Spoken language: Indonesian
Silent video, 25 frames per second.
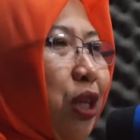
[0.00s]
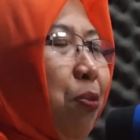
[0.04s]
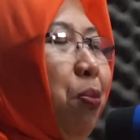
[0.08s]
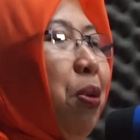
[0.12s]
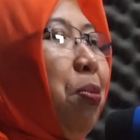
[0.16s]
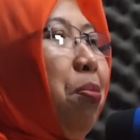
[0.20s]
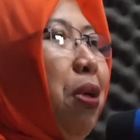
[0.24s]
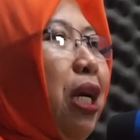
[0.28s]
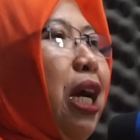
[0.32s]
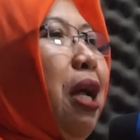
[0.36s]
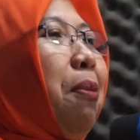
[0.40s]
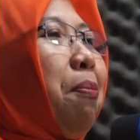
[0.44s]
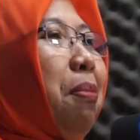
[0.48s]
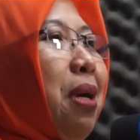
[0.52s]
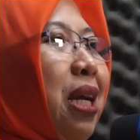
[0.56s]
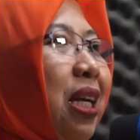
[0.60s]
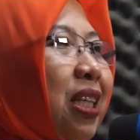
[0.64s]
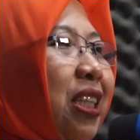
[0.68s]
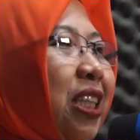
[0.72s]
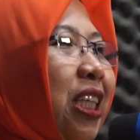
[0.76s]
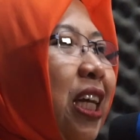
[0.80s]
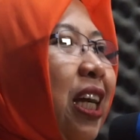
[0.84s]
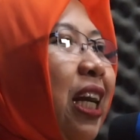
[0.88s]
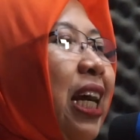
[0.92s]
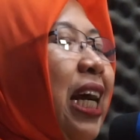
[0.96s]
di bimbingan
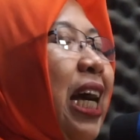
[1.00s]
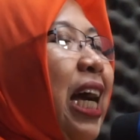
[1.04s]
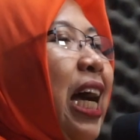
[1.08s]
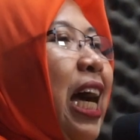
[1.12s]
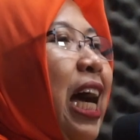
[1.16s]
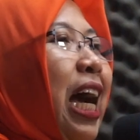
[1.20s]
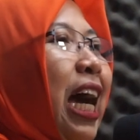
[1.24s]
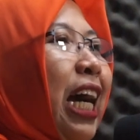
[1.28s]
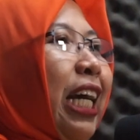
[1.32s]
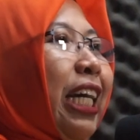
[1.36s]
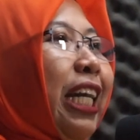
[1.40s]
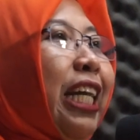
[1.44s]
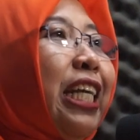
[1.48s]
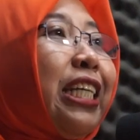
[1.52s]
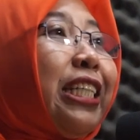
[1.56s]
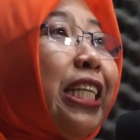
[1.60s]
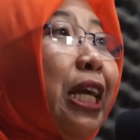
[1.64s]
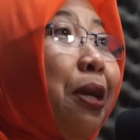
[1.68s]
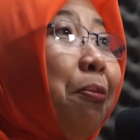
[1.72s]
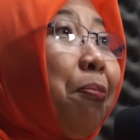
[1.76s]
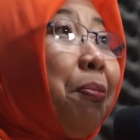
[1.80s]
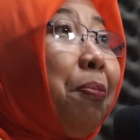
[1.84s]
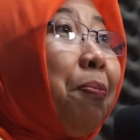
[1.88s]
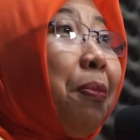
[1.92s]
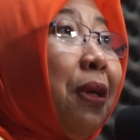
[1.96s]
belajar. Akhirnya
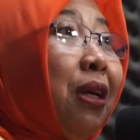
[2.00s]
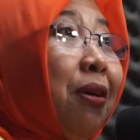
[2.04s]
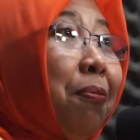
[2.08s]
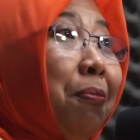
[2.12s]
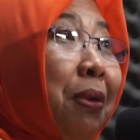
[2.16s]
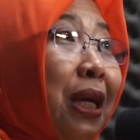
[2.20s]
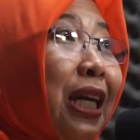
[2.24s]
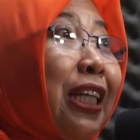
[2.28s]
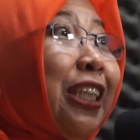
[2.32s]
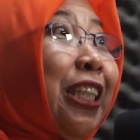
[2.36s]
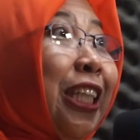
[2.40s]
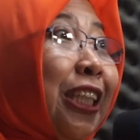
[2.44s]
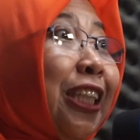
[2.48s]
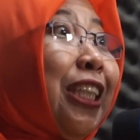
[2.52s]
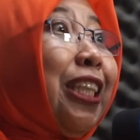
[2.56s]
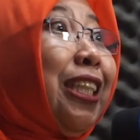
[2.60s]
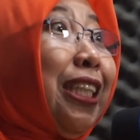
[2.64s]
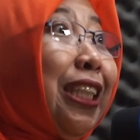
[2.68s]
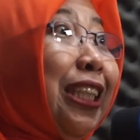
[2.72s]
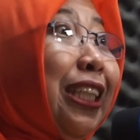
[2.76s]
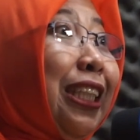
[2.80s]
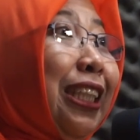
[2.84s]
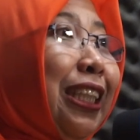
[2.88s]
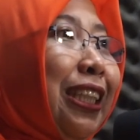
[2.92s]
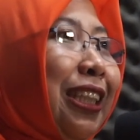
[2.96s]
saya eh, belajar
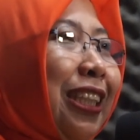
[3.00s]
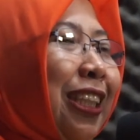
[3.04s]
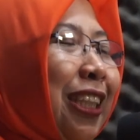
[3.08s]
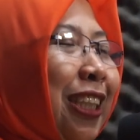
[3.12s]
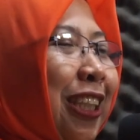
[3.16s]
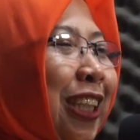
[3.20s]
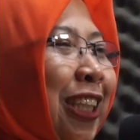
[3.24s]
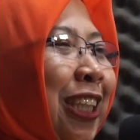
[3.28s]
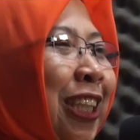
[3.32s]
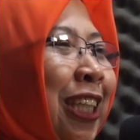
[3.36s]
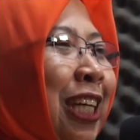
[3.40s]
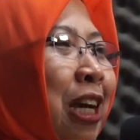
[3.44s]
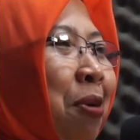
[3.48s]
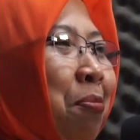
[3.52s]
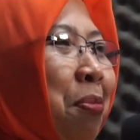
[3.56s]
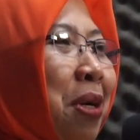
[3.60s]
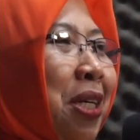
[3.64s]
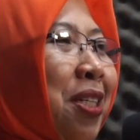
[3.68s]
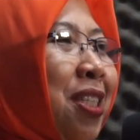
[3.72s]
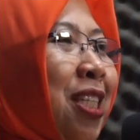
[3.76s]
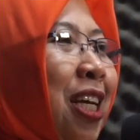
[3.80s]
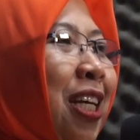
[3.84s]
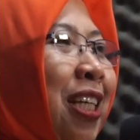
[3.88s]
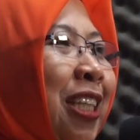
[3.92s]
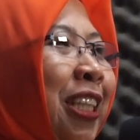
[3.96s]
sendiri. Jadi ketika
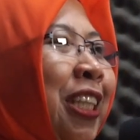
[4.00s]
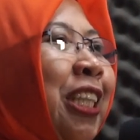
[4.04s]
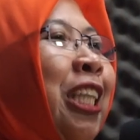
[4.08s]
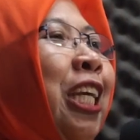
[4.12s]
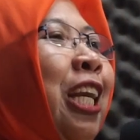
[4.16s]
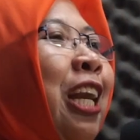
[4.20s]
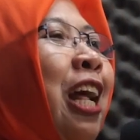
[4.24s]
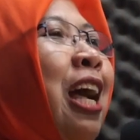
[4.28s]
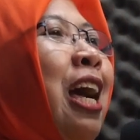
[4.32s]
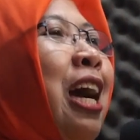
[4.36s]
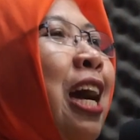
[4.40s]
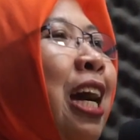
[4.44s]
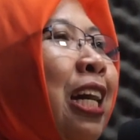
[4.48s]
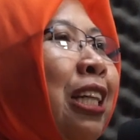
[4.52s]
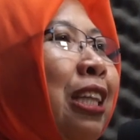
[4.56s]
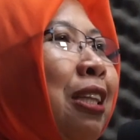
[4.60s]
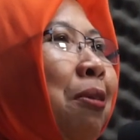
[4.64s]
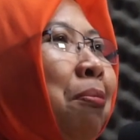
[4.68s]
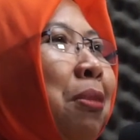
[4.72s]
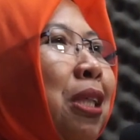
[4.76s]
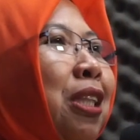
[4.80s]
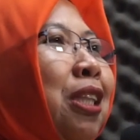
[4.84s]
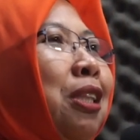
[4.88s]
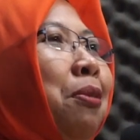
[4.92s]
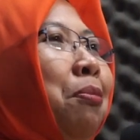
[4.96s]
masa istirahat
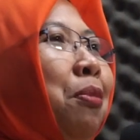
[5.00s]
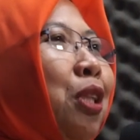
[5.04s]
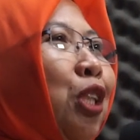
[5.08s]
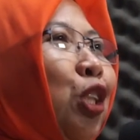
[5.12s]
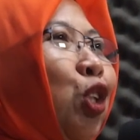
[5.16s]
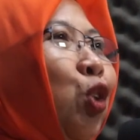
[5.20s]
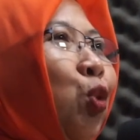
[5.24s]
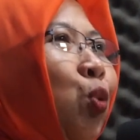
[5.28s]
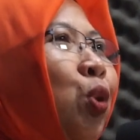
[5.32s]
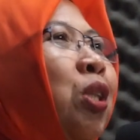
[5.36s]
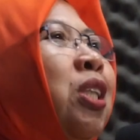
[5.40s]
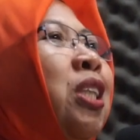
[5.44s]
teman-teman itu